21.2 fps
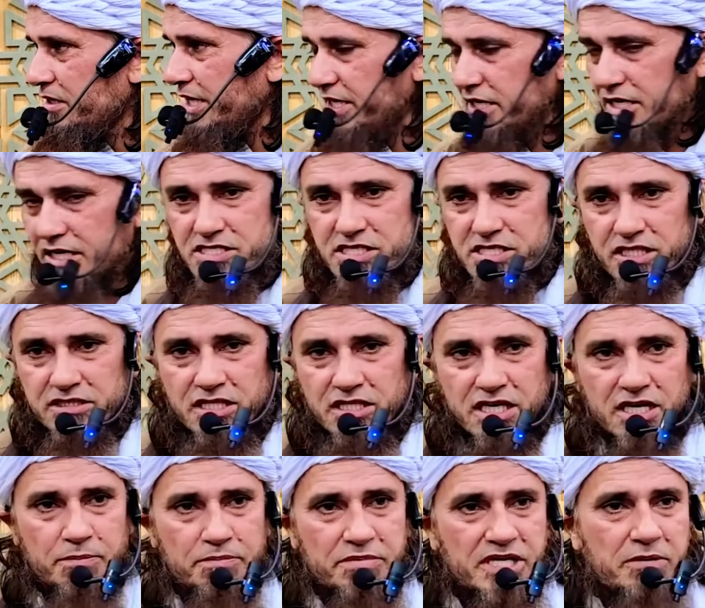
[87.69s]
नहीं कर
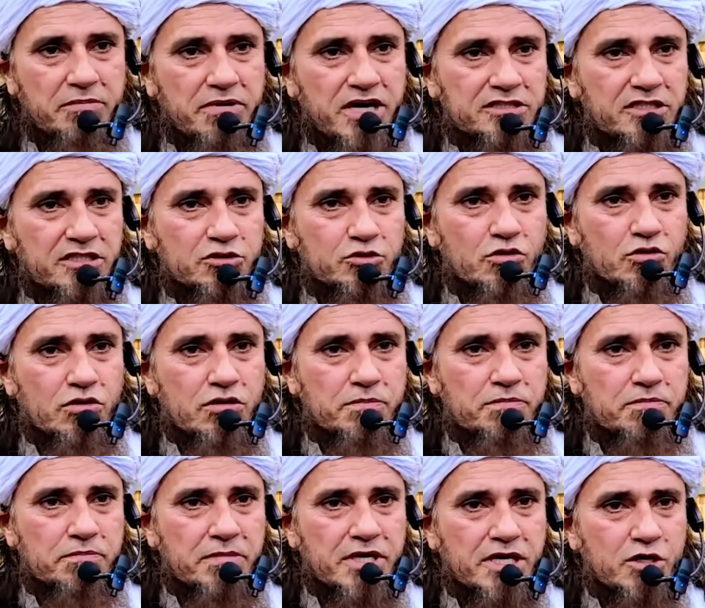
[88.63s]
सकते अपनी इबादतों
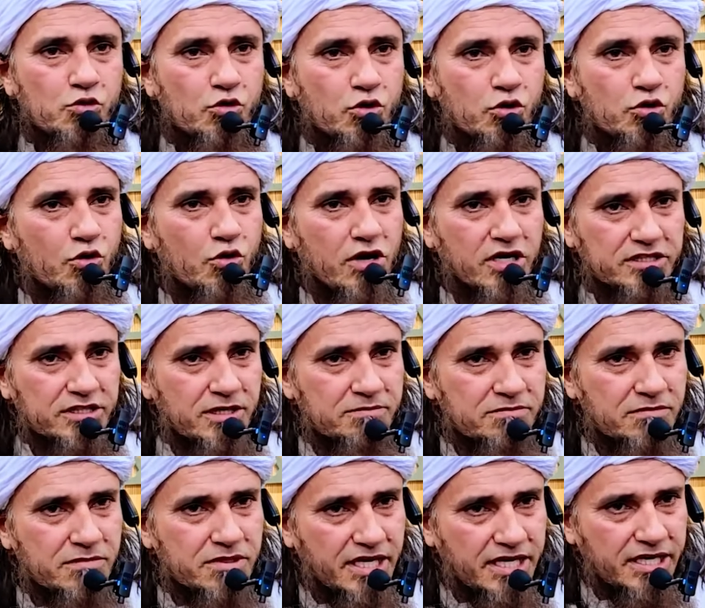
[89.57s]
में नूर को
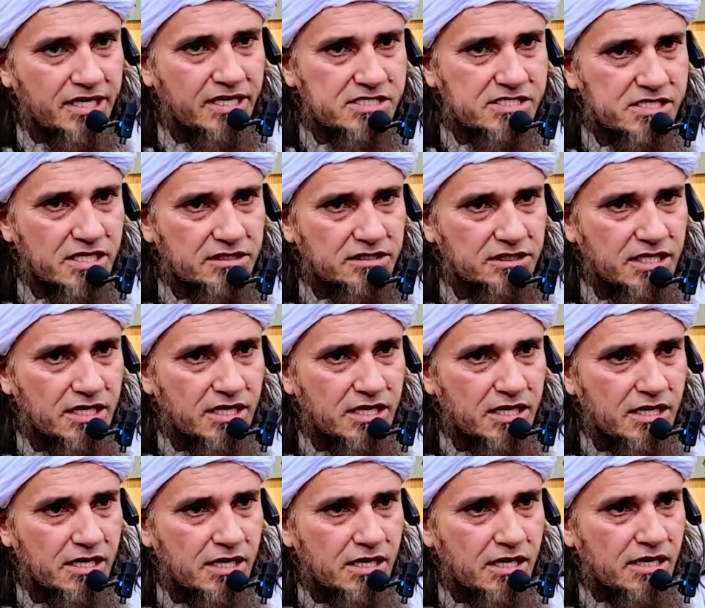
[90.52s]
ख़त्म नहीं कर सकते
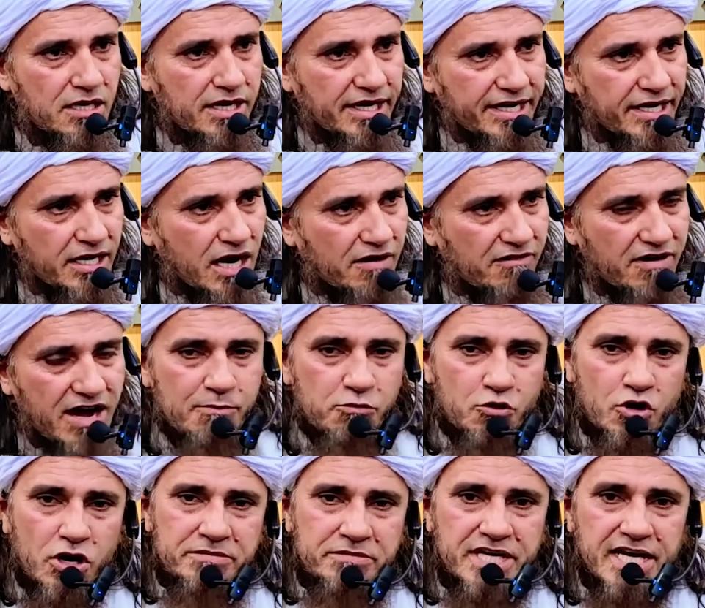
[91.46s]
लेकिन
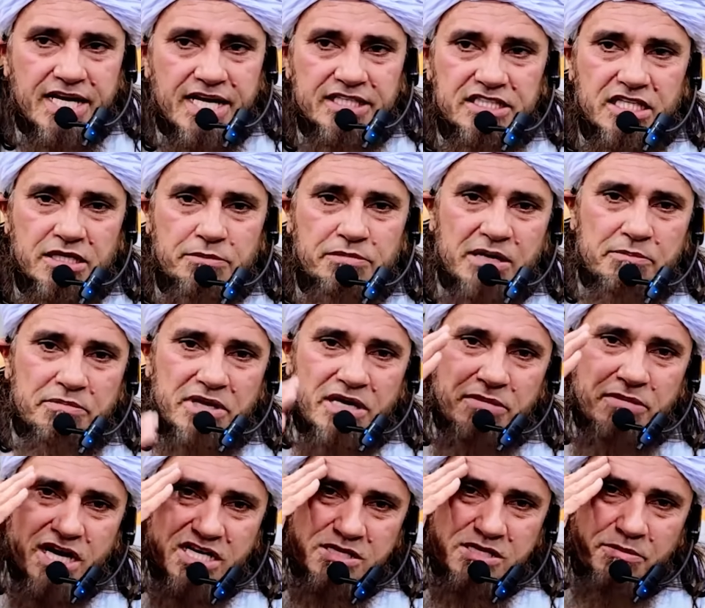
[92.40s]
अवाम को हम ये कहते थे भाई
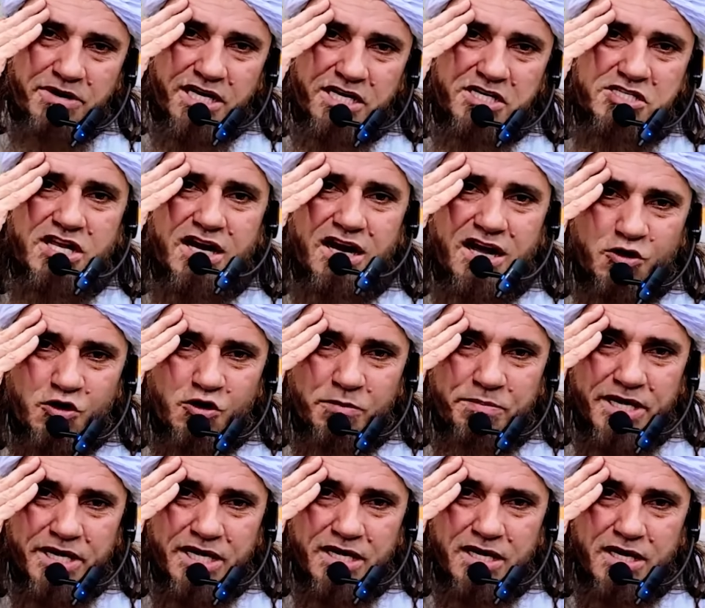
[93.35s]
बिनबाज हमारी
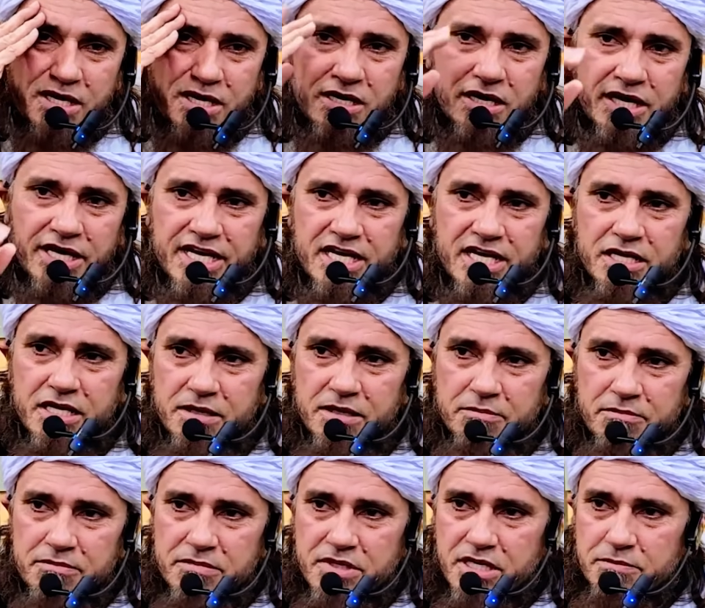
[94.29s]
सराखों पर लेकिन
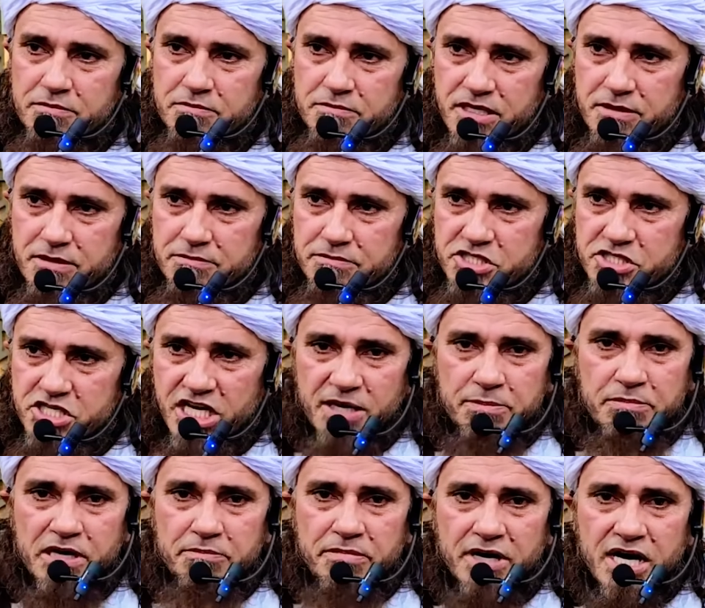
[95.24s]
इम,
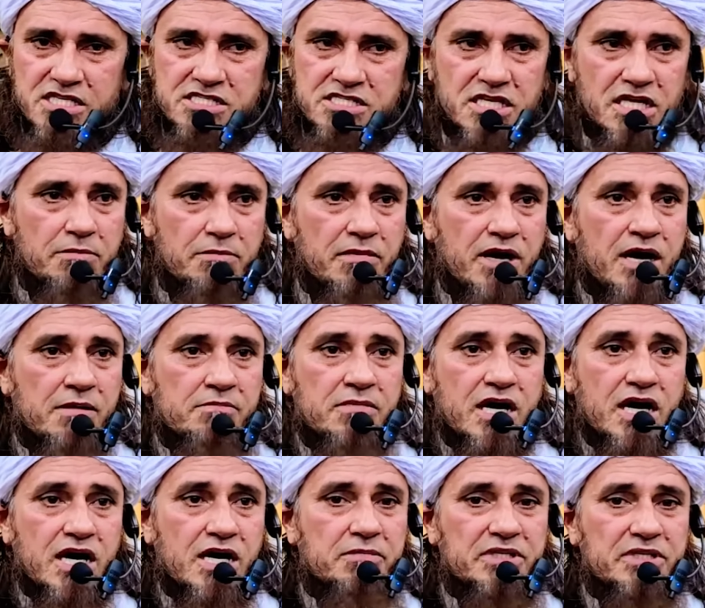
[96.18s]
शेख बिनबाज
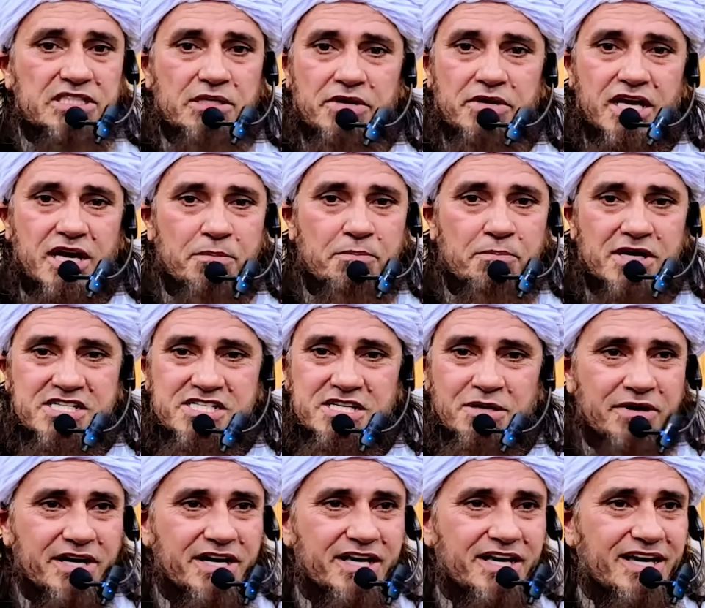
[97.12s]
इमाम अहमद इबन हम्बल
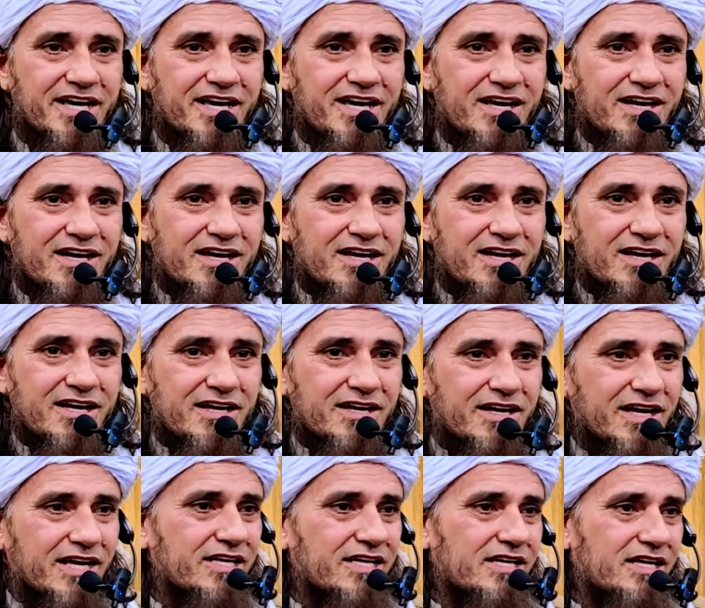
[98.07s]
से बड़े
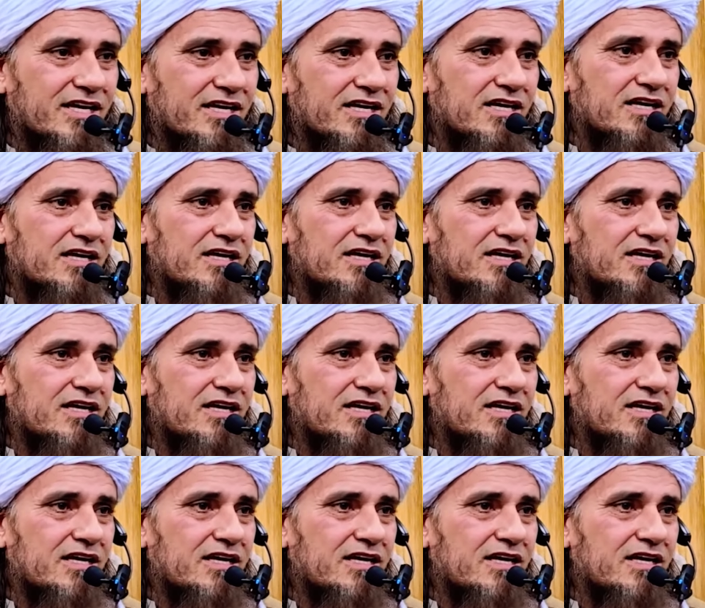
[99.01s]
नहीं है